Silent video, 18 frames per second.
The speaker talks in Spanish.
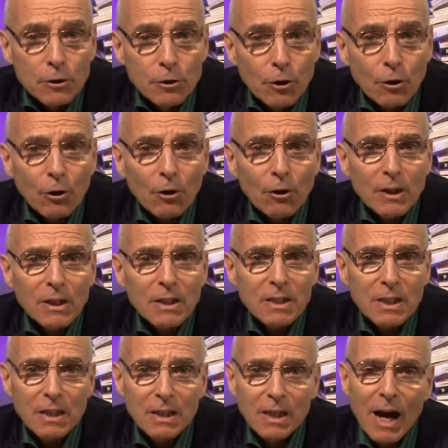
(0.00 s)
yo
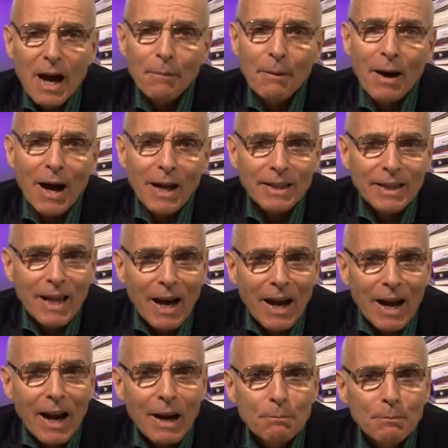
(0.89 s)
enseñaba a
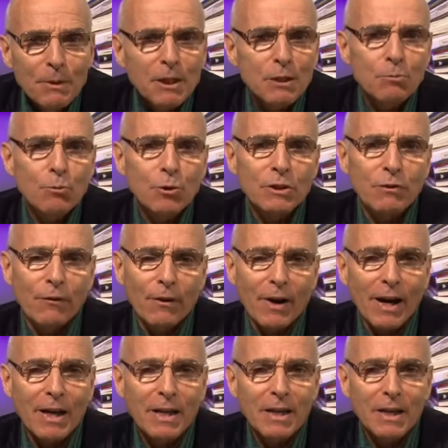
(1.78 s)
andar al mismo
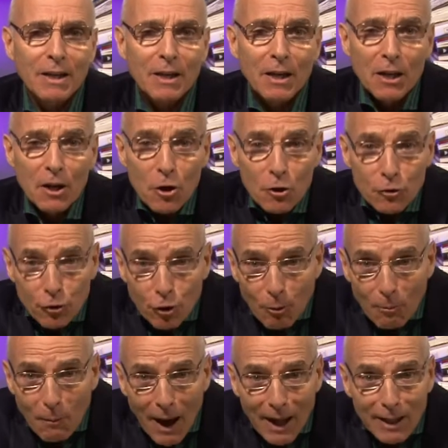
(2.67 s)
Efraín,
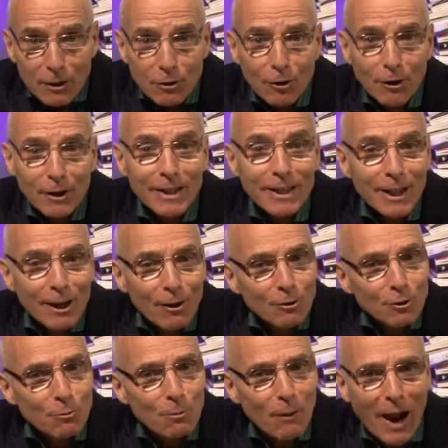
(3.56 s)
tomándole de
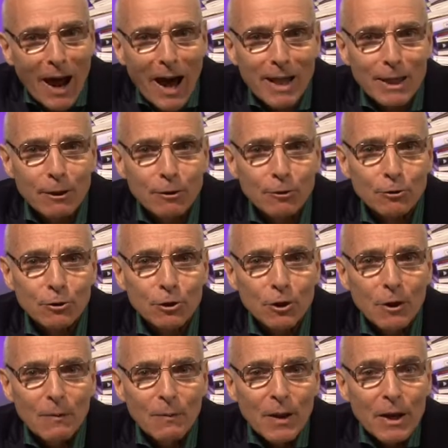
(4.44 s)
los
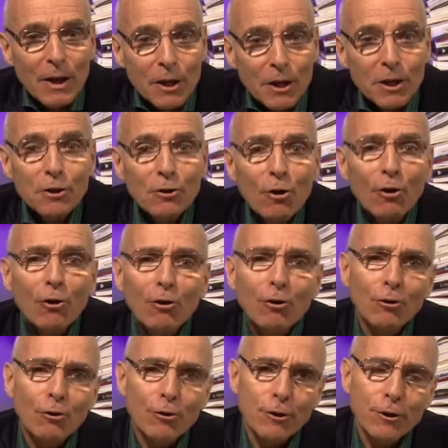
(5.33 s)
brazos, y no
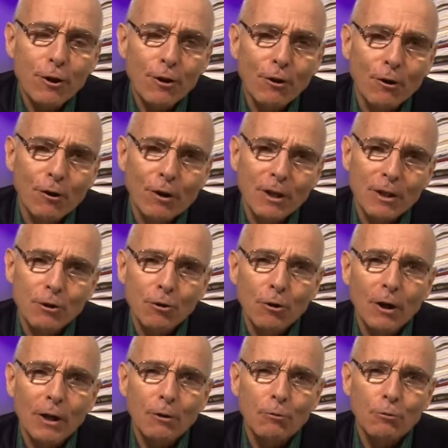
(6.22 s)
conoció que
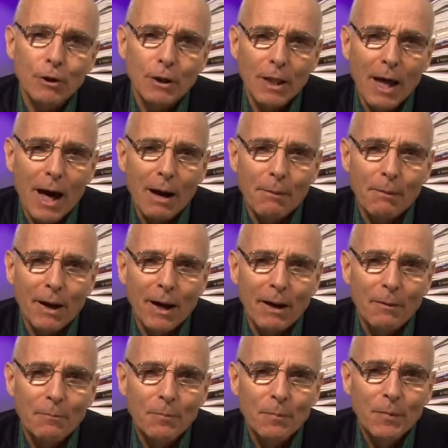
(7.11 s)
yo le
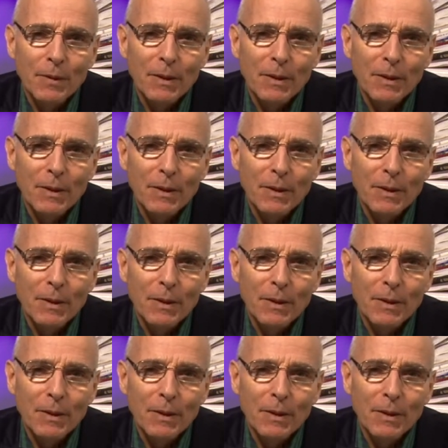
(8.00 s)
cuidaba.